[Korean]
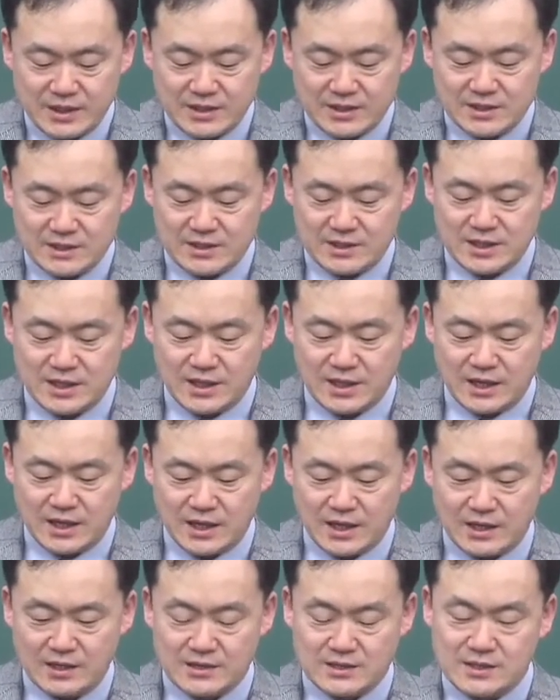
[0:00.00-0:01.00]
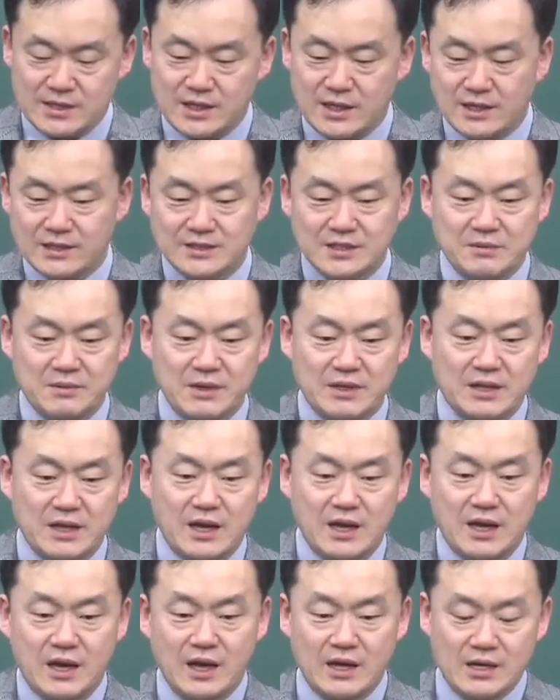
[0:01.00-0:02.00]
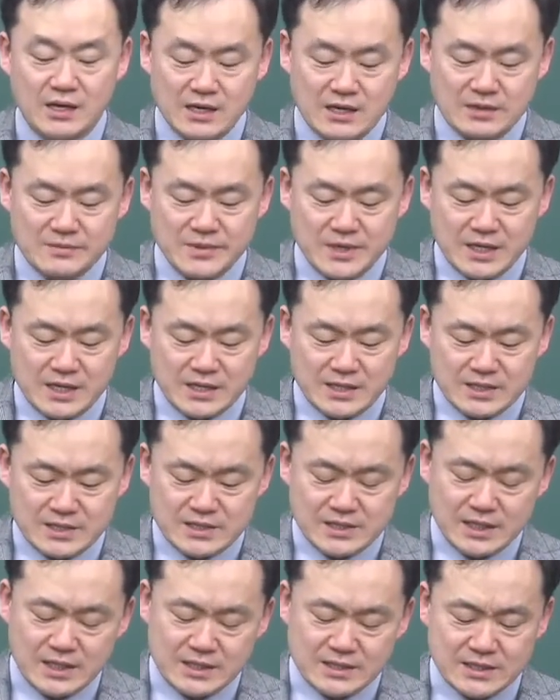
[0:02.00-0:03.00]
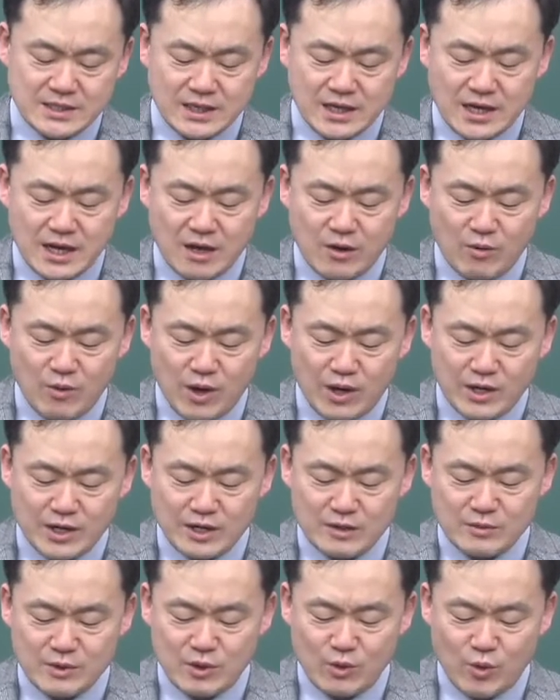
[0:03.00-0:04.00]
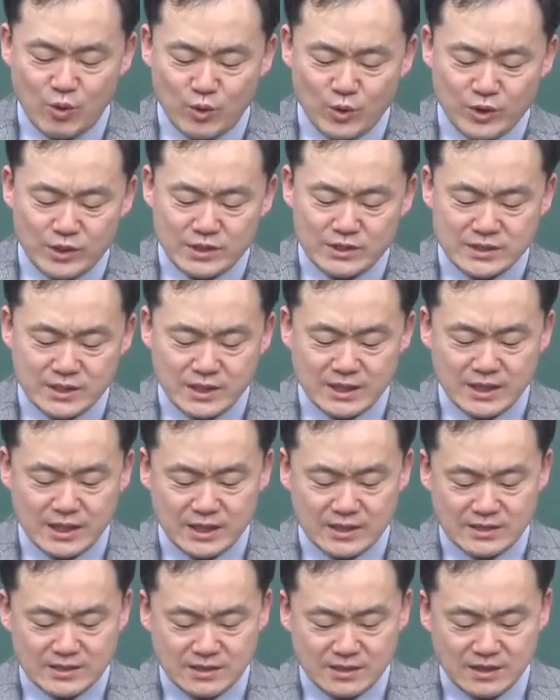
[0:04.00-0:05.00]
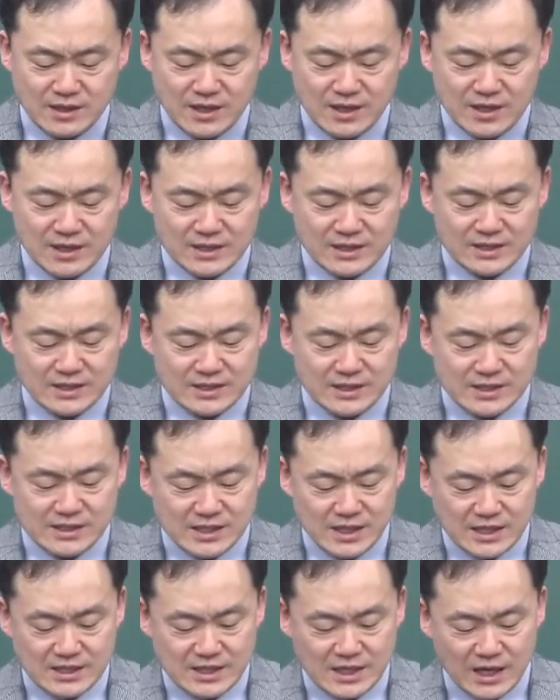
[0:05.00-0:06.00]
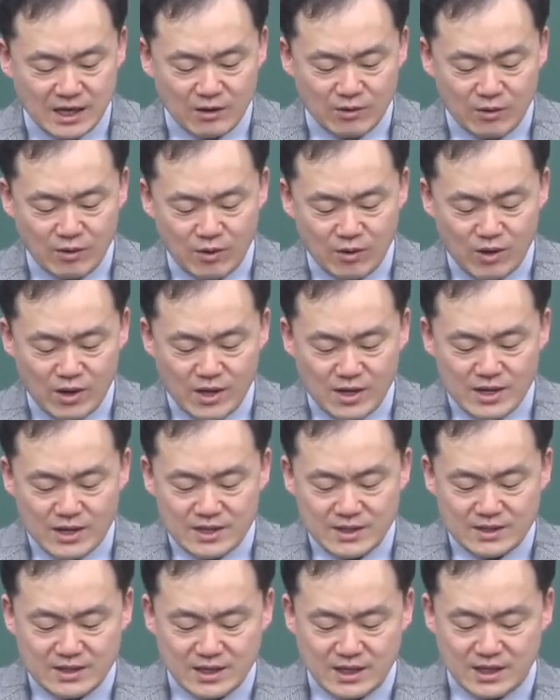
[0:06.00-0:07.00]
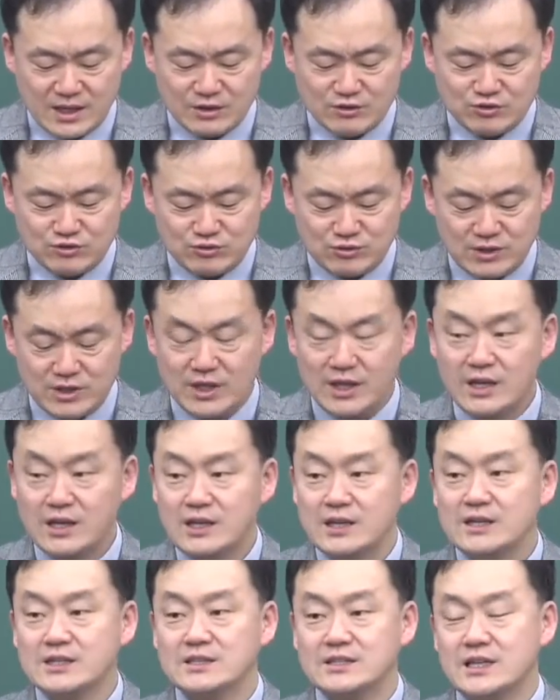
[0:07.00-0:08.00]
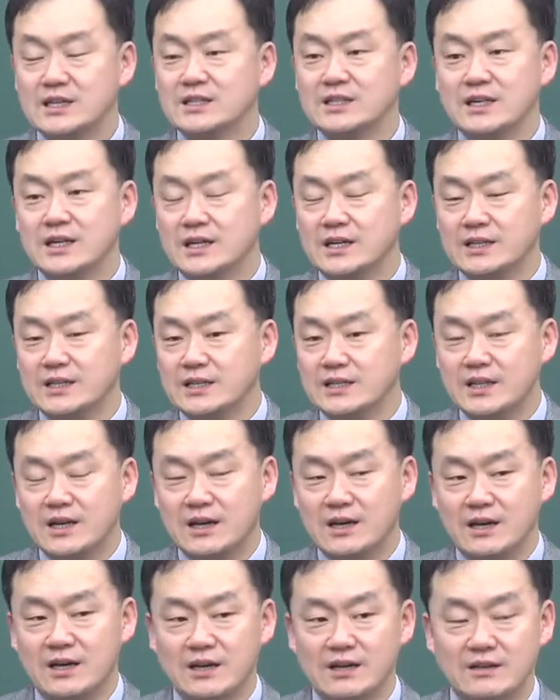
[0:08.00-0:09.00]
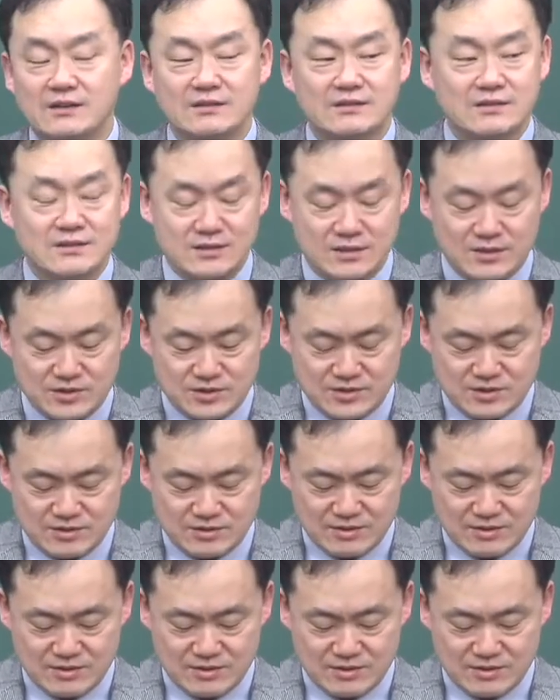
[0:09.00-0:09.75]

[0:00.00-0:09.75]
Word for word: 이스라엘 나라를 생각할 때마다 하나님의 인자를 생각하고 하나님의 공의를 생각해서 그걸 찬양하고 내가 주께 찬양하리다. 그렇죠.